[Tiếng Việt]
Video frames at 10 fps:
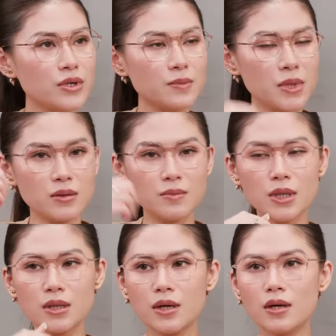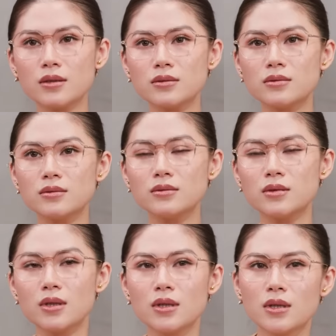chị bị bị uh,
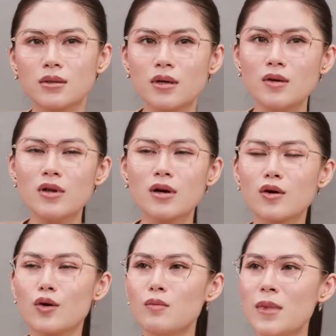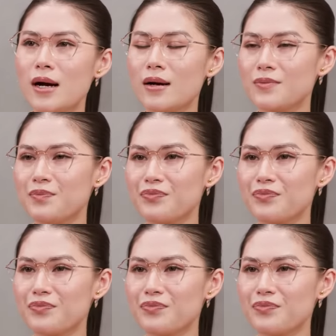nó như là kiểu mà